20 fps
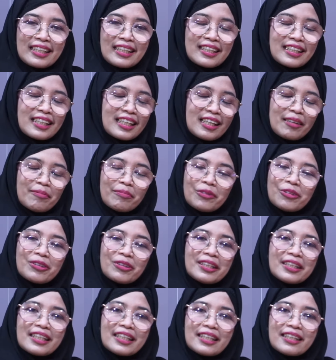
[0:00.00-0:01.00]

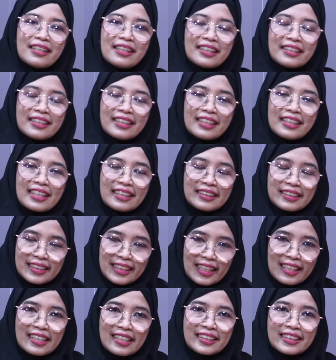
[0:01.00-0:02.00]
alhamdulillahillazi
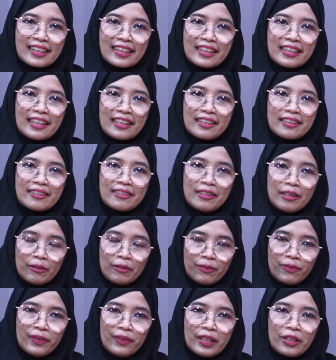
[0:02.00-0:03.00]
anzala sakinah
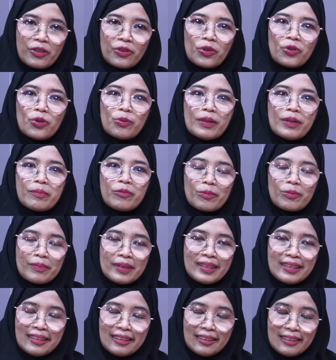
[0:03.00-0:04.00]
fi qulubil
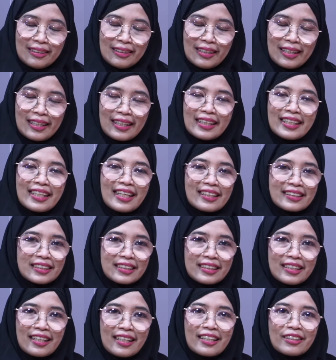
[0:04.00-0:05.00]
mu'minin
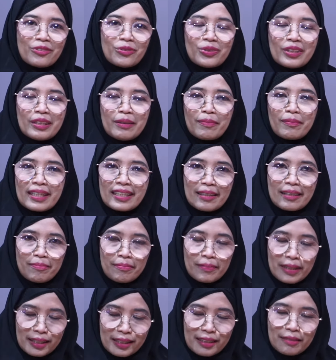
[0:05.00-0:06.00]
liyazdadu imanan
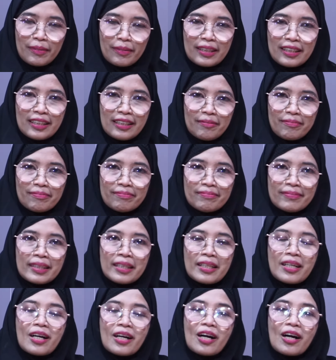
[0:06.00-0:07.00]
ma'a imanihim.
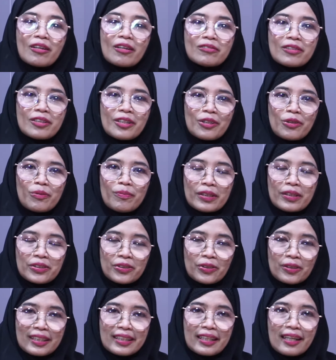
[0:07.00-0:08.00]
Allahumma
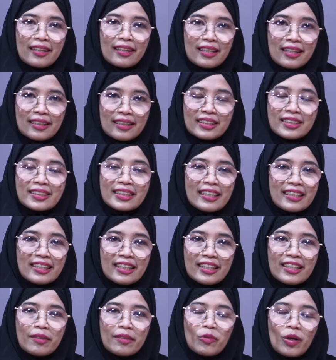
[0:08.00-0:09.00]
salli ala
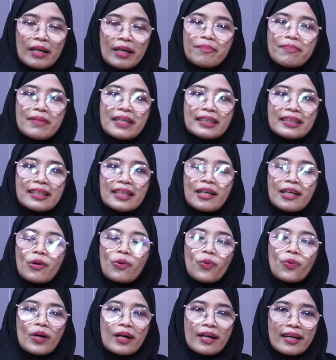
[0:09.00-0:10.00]
sayidina Muhammad
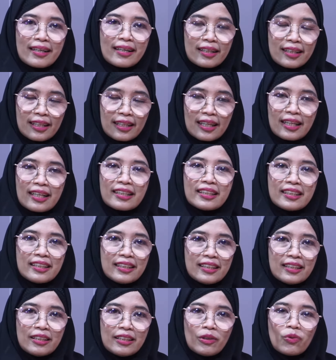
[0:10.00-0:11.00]
wa ala
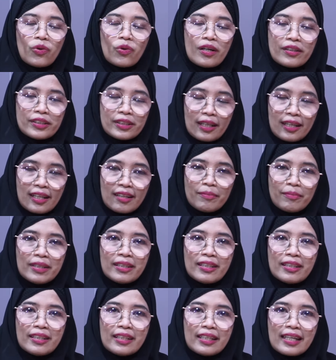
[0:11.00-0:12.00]
alihi wa
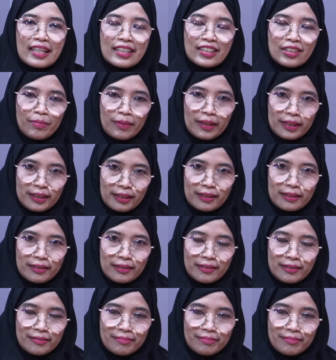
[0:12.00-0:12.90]
ashabihi ajma'in.